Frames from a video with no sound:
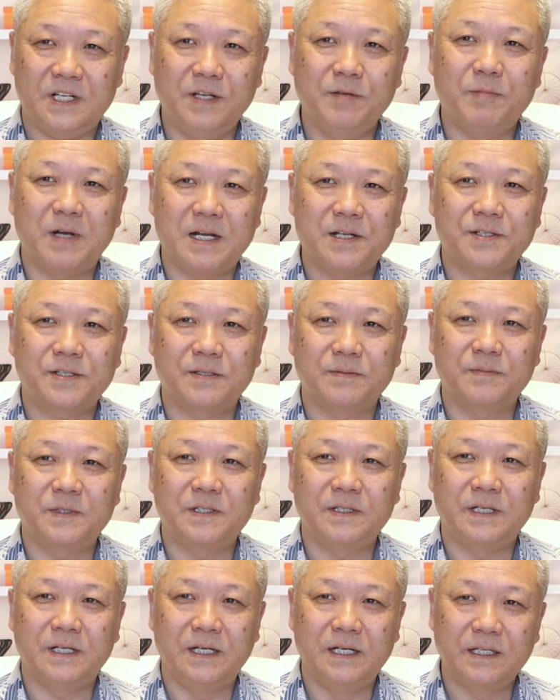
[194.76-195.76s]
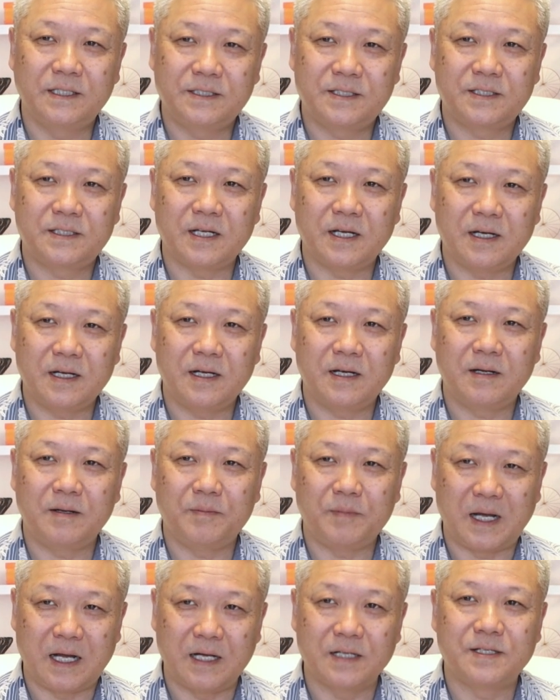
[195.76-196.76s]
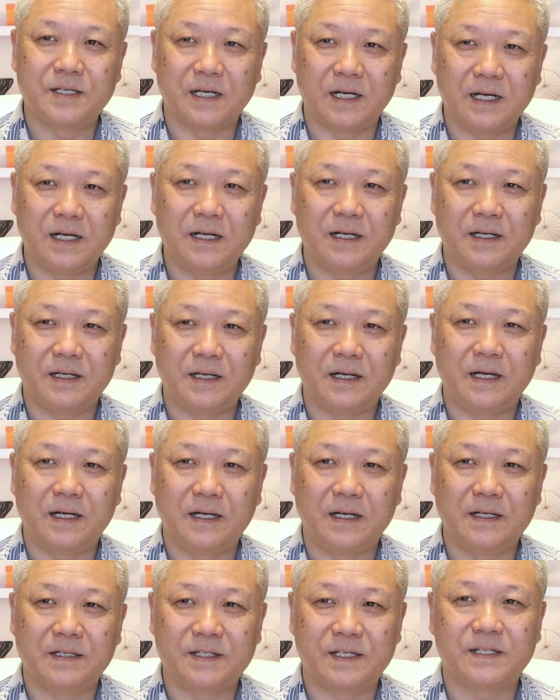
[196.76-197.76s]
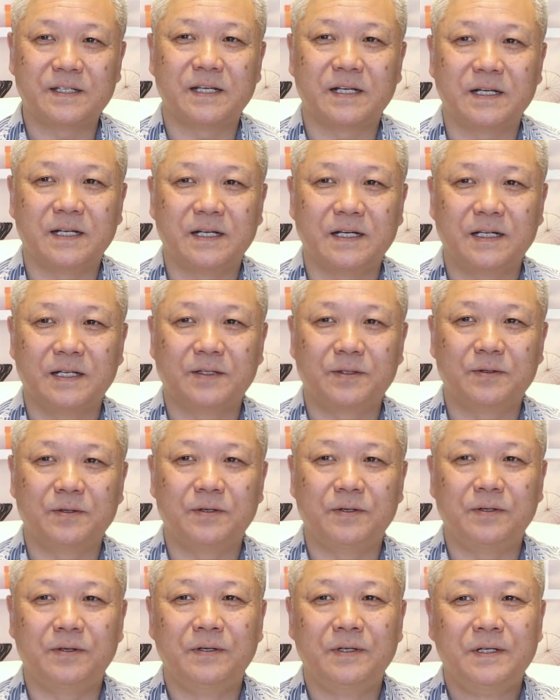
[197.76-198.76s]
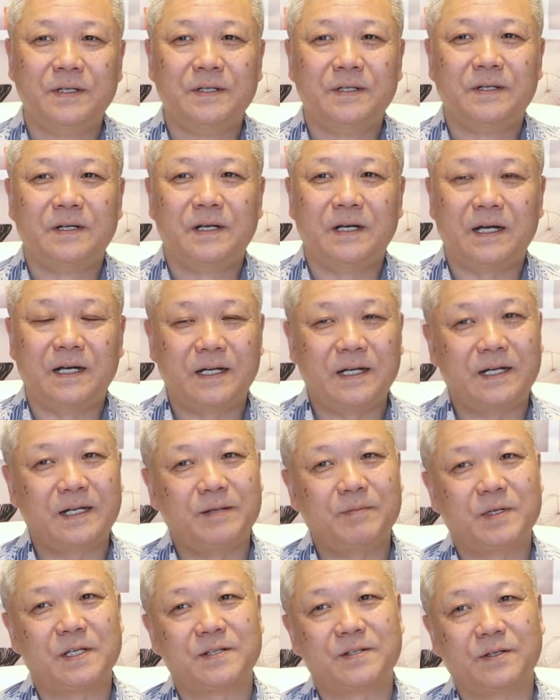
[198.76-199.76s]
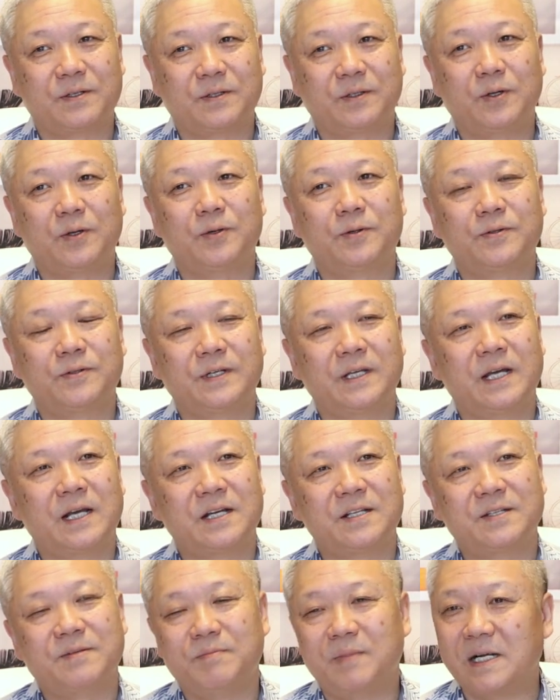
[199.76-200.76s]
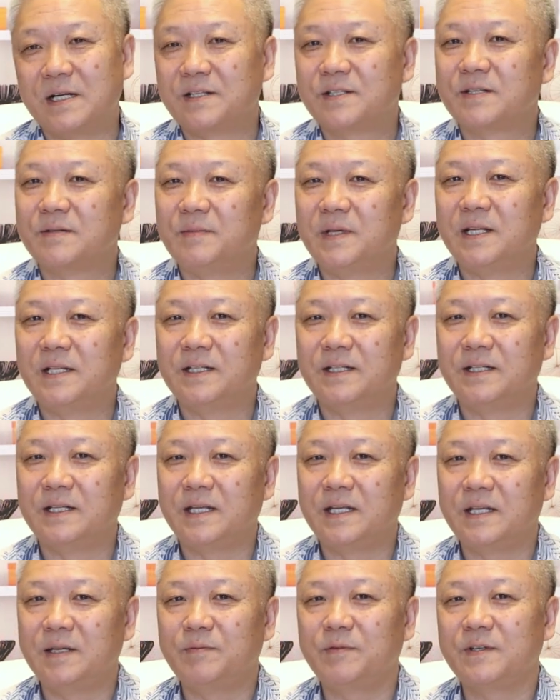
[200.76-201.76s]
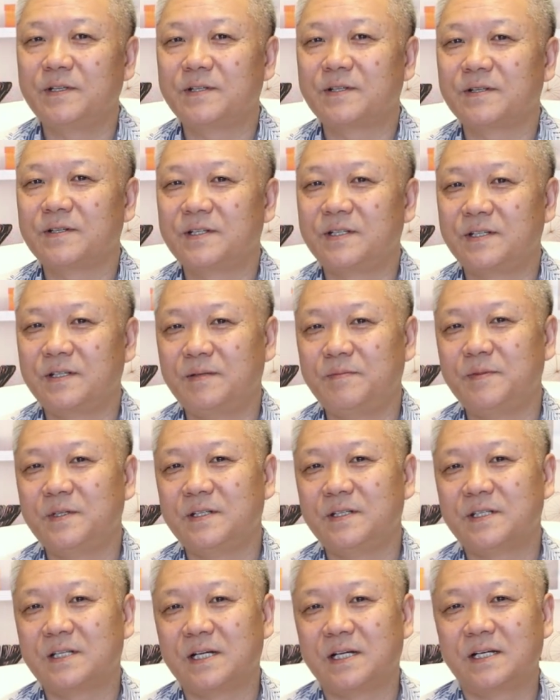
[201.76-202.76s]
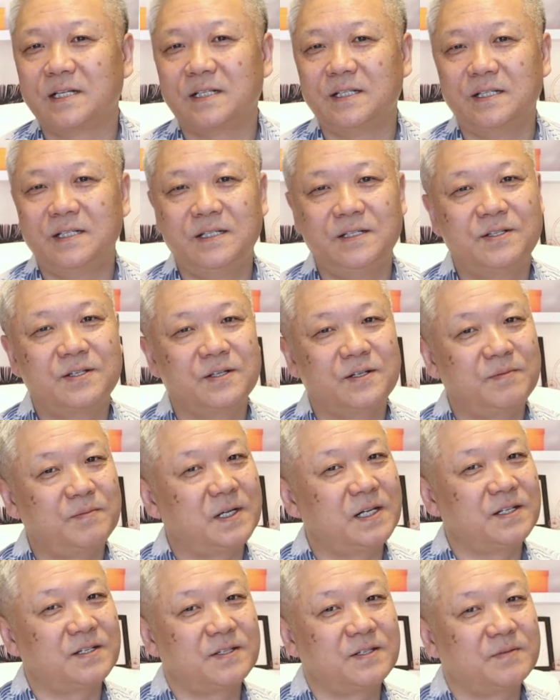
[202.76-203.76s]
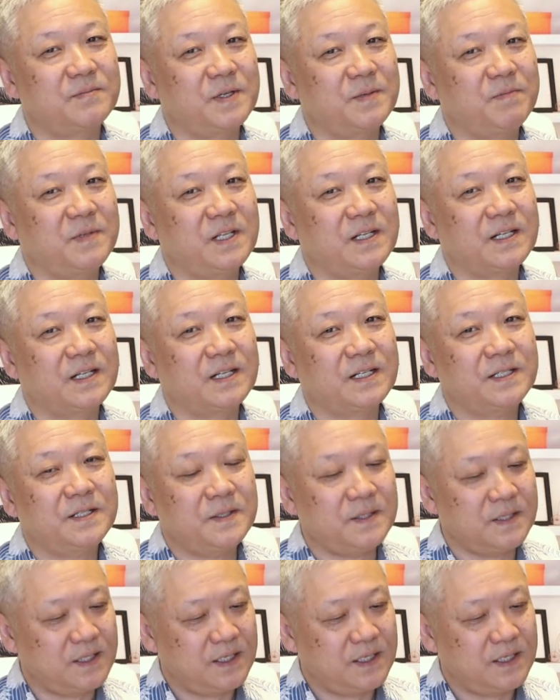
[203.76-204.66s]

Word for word: 이 말씀을 읽자마자 아, 제 생각에 또 하나님께서 떠오르게 하신 말씀이 있는데 히브리서 12장 2절 말씀입니다.